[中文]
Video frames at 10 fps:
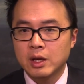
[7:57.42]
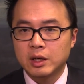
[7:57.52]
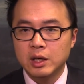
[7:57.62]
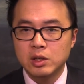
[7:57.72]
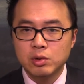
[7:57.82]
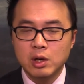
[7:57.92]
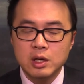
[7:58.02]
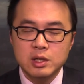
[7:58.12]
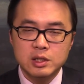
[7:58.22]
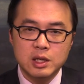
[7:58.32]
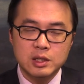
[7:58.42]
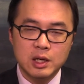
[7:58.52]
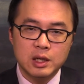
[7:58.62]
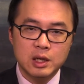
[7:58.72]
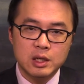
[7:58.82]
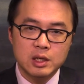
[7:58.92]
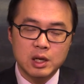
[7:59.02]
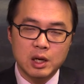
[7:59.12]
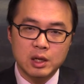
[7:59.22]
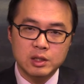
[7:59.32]
可以说，现在呢。
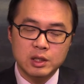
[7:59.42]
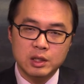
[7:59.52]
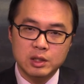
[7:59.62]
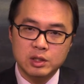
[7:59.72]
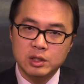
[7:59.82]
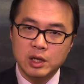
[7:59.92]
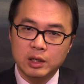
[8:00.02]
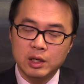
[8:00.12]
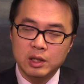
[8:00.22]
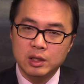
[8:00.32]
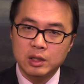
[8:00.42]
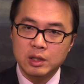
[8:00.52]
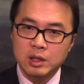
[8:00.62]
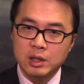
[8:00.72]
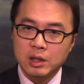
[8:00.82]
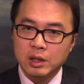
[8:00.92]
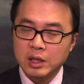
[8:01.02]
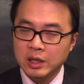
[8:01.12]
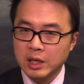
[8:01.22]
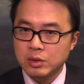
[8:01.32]
啊，这个市呢，
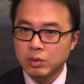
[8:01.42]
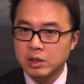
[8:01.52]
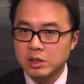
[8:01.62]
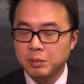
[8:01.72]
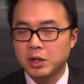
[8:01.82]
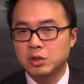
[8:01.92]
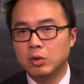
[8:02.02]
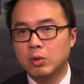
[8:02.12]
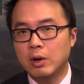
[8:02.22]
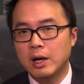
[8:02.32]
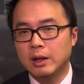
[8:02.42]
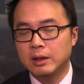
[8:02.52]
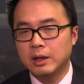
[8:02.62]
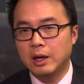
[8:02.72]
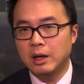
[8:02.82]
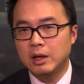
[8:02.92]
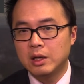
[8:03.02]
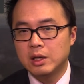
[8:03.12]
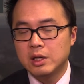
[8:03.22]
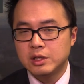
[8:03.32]
应该说是被宠坏了啊。
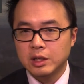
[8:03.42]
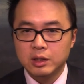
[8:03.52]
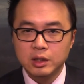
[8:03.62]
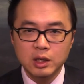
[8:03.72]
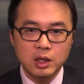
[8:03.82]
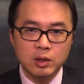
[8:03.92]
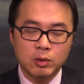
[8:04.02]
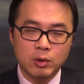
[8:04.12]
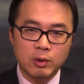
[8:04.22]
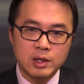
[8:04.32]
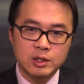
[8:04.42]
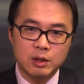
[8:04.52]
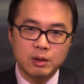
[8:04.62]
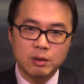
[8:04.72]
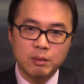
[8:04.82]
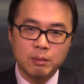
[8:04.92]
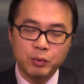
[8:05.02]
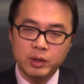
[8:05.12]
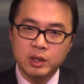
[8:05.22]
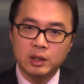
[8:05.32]
这个低利率的环境
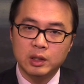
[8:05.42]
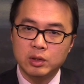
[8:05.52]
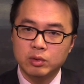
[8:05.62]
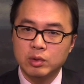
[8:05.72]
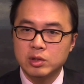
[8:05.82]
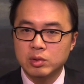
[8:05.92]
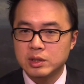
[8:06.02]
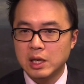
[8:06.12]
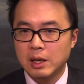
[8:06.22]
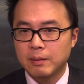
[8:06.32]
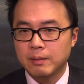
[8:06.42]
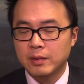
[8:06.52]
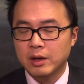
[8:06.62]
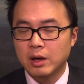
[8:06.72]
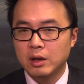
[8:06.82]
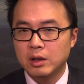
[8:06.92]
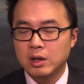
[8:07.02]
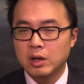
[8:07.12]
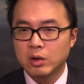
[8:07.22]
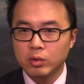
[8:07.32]
不可能永远存在啊，
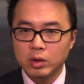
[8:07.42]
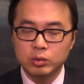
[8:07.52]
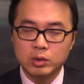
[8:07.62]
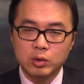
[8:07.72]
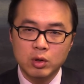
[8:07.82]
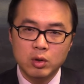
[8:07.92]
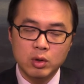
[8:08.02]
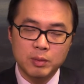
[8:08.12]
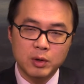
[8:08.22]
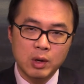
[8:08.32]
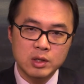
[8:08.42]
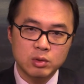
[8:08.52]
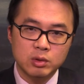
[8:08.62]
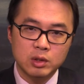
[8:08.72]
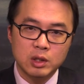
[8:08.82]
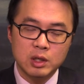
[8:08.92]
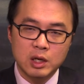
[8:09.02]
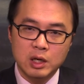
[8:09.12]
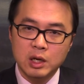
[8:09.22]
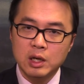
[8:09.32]
过度的扩货币宽松
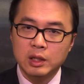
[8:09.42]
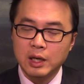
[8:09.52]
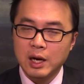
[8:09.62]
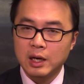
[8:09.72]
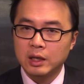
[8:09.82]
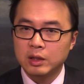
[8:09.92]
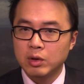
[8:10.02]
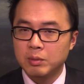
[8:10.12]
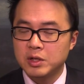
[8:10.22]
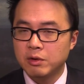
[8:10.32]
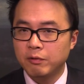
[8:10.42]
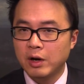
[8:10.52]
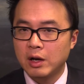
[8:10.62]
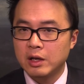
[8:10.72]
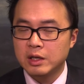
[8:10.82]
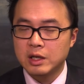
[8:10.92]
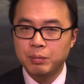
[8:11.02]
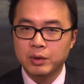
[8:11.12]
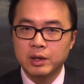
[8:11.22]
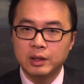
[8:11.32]
和大量的货币增发也
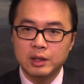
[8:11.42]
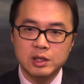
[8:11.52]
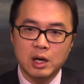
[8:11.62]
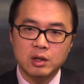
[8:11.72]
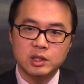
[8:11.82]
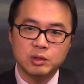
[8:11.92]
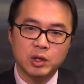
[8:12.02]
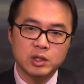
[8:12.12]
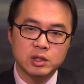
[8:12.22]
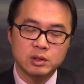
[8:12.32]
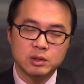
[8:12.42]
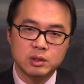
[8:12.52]
不可能长期维持。